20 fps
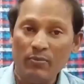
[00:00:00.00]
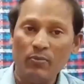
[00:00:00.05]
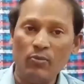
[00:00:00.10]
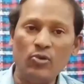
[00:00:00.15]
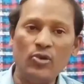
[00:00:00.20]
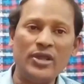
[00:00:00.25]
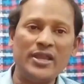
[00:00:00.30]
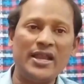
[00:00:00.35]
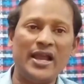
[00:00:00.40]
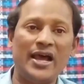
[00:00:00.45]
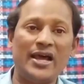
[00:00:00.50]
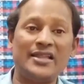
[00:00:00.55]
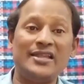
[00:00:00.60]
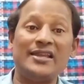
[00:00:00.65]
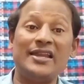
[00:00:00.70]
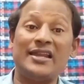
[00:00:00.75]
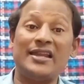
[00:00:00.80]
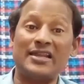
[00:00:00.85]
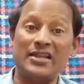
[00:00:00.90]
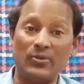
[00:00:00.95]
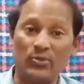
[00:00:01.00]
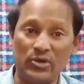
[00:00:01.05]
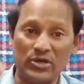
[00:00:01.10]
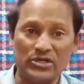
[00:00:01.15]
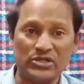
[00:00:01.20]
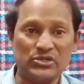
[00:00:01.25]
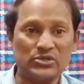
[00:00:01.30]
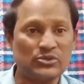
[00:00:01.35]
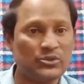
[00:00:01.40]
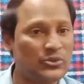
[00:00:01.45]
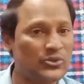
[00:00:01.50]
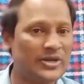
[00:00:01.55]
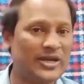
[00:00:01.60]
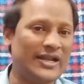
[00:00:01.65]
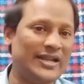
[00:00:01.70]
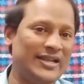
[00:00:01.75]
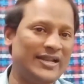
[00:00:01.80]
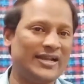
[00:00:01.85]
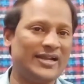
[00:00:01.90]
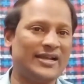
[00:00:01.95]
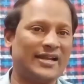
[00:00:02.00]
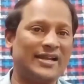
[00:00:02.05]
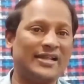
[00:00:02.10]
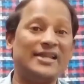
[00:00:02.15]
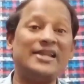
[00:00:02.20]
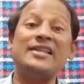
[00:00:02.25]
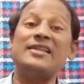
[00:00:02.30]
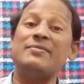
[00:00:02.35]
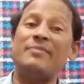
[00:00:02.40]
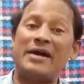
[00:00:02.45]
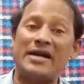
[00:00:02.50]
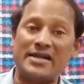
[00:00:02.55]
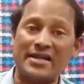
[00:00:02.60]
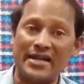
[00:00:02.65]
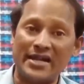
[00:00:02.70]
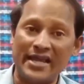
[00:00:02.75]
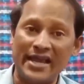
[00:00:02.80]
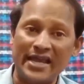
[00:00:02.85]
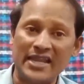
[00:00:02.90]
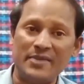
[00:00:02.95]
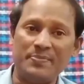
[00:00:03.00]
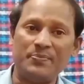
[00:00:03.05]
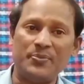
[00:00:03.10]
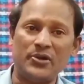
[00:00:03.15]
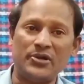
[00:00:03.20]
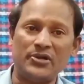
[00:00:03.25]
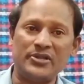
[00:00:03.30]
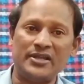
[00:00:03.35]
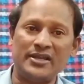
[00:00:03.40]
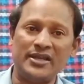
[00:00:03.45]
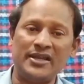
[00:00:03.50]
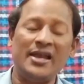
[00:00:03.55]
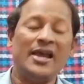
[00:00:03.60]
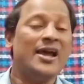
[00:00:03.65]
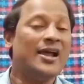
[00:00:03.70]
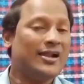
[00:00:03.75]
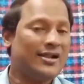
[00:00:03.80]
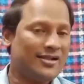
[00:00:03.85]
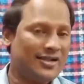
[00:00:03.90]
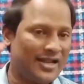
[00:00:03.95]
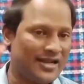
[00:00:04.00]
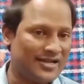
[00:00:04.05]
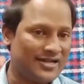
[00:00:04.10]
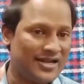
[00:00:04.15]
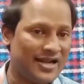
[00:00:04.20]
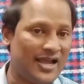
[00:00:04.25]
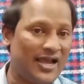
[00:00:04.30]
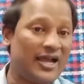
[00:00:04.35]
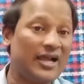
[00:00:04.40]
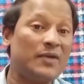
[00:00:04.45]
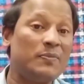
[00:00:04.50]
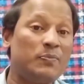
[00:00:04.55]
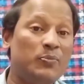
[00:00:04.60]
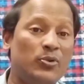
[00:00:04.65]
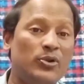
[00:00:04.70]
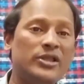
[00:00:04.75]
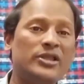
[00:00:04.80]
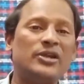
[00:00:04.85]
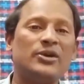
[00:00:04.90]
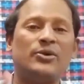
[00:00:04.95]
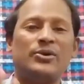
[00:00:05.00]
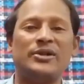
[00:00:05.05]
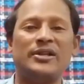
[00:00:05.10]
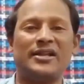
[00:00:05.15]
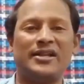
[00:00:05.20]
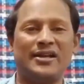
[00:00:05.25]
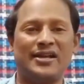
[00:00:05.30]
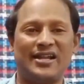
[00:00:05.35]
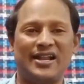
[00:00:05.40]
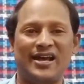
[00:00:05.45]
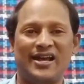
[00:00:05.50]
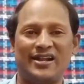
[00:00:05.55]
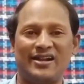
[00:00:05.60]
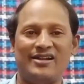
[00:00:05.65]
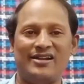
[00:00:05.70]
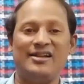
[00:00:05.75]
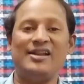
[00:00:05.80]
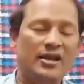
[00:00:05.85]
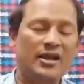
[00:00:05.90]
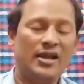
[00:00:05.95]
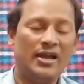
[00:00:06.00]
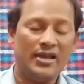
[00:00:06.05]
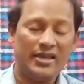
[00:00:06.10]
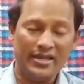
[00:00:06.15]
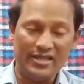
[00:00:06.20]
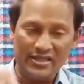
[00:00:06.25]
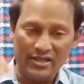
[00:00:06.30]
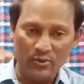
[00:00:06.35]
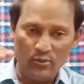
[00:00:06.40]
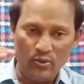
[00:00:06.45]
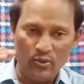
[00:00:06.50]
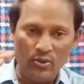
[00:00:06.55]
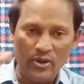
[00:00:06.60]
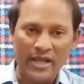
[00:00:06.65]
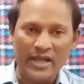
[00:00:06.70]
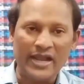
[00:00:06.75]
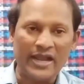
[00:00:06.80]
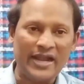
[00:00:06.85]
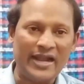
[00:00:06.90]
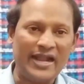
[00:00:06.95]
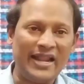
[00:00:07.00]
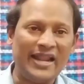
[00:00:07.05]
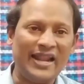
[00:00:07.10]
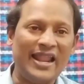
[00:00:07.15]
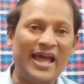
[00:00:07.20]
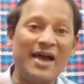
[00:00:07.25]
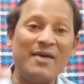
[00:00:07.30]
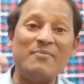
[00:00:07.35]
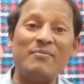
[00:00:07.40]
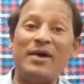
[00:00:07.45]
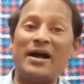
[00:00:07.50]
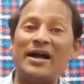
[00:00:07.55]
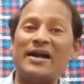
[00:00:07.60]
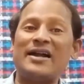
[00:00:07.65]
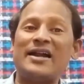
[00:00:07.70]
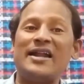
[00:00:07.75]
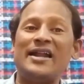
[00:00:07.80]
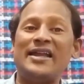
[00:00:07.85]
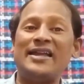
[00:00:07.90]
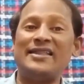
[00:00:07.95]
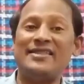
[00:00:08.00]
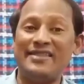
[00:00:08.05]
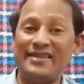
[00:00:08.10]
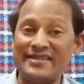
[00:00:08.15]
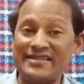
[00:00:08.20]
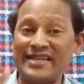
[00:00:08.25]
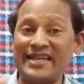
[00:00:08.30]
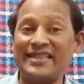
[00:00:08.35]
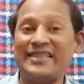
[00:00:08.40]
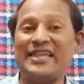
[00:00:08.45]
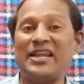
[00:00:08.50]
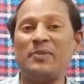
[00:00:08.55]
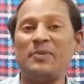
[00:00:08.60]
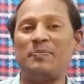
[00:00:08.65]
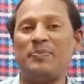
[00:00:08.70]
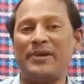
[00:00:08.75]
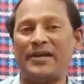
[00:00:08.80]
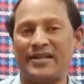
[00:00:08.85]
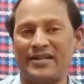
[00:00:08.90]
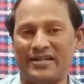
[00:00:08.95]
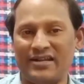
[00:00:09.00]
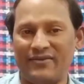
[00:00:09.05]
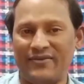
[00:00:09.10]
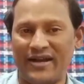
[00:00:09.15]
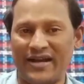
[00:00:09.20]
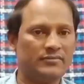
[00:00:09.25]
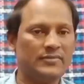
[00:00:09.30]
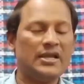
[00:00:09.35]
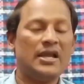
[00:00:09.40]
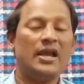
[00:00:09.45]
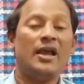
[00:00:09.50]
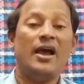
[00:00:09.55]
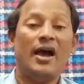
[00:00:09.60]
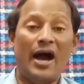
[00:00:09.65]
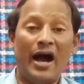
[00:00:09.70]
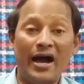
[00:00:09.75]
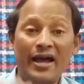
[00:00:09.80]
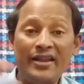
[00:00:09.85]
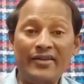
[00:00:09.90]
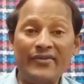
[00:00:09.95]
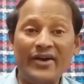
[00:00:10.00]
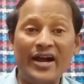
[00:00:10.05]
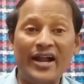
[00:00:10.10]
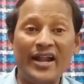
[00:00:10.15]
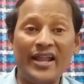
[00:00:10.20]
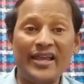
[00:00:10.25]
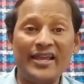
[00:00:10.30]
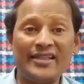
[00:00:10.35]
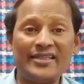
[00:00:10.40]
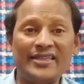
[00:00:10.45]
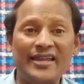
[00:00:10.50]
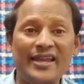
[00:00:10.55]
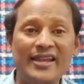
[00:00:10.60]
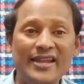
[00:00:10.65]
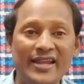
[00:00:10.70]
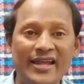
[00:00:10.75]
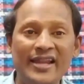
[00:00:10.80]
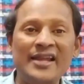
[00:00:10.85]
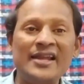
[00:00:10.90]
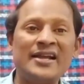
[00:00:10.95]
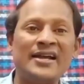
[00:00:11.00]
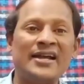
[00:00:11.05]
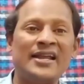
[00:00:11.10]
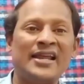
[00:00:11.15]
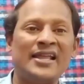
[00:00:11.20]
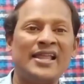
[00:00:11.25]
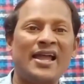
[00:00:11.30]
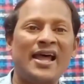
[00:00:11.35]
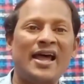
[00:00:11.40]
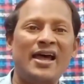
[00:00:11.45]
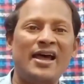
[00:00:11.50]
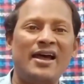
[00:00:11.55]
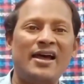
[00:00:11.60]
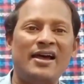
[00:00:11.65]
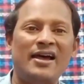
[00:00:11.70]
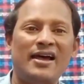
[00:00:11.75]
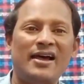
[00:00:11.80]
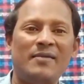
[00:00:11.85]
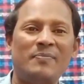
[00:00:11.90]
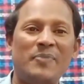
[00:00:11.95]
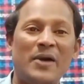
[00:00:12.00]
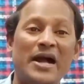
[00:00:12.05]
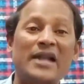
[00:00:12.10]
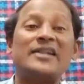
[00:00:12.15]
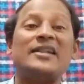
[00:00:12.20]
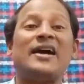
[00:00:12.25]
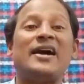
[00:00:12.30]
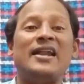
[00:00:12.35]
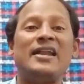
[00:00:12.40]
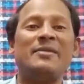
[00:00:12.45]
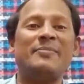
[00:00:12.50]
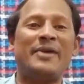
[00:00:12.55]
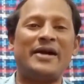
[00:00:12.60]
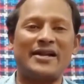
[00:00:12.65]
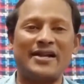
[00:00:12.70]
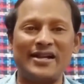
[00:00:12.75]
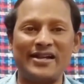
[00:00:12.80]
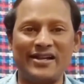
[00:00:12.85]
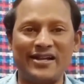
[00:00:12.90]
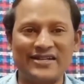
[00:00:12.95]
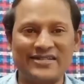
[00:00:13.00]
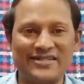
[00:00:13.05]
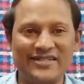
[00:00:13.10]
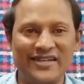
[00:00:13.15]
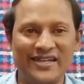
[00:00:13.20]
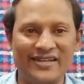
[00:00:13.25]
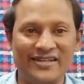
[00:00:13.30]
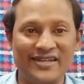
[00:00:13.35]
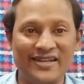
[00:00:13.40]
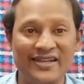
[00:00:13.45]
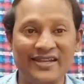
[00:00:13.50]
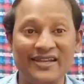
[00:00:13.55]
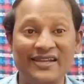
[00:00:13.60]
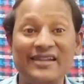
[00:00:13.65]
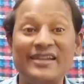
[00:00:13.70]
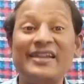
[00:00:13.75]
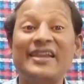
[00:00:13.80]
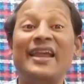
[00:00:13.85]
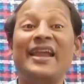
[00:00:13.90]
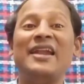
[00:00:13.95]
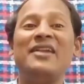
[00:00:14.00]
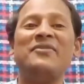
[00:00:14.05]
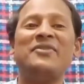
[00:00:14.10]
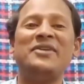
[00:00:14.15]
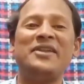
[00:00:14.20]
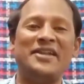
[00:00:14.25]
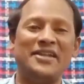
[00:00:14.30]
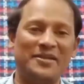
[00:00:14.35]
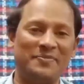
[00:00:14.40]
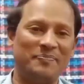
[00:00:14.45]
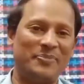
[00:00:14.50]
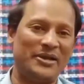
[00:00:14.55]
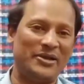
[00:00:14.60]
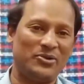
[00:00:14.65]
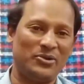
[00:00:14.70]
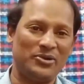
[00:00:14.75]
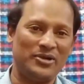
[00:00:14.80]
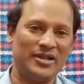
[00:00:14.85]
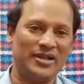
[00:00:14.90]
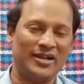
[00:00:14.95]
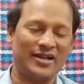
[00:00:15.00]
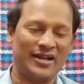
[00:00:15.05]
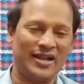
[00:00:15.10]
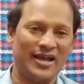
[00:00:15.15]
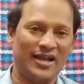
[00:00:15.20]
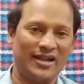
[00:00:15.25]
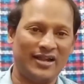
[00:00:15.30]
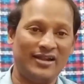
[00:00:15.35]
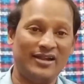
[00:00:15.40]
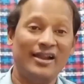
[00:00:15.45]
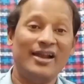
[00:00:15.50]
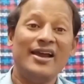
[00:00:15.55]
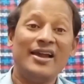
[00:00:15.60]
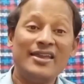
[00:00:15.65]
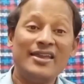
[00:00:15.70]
முடியாது என்ற ஒரு சூழல் இருக்கிறது இது மக்களே இப்பொழுது நன்றாக புரிந்து கொண்டிருக்கிறார்கள் இந்த ஊடகங்கள் எல்லாம் மக்களை திசை திருப்புகின்ற வகையில் அறிவாலயத்தை நெருங்குகிறதா பாட்டாளி மக்கள் கட்சி என்று கேள்வி எழுப்பி கொண்டிருக்கிறார்கள்